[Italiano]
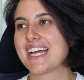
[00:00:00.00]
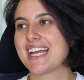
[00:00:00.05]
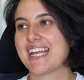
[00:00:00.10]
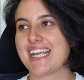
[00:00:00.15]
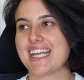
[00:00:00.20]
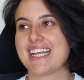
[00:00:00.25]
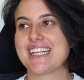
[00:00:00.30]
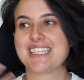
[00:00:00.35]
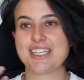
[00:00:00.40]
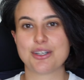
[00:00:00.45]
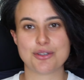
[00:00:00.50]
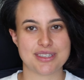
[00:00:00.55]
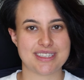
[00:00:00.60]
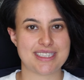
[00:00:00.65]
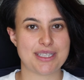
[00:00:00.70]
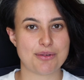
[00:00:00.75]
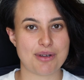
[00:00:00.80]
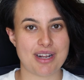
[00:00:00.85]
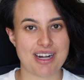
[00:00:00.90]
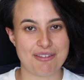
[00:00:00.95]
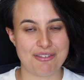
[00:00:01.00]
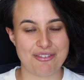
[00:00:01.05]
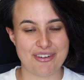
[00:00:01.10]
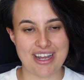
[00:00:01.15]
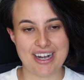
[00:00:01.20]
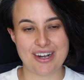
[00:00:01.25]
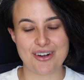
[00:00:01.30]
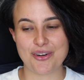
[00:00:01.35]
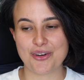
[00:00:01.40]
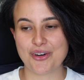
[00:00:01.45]
e di continuare a
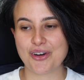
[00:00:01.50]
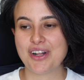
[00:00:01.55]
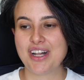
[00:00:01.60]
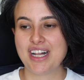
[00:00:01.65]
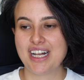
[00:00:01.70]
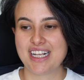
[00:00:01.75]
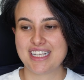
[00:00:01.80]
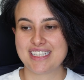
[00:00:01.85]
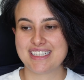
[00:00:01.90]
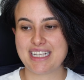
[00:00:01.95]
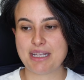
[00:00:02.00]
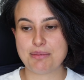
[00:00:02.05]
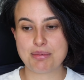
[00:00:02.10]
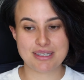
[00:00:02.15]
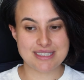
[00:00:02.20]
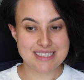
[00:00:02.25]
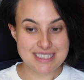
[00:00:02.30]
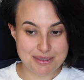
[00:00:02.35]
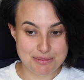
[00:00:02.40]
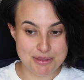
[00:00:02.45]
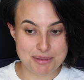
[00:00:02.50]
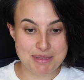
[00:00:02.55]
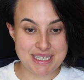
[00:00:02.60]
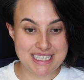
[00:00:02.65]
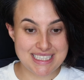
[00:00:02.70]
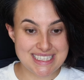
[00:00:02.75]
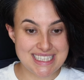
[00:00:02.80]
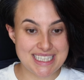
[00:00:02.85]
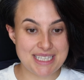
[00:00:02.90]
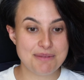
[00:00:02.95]
farlo nei prossimi
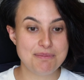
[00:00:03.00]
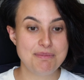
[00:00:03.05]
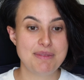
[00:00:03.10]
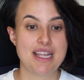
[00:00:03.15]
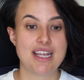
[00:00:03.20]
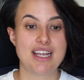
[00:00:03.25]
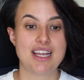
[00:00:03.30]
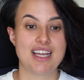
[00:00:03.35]
mesi.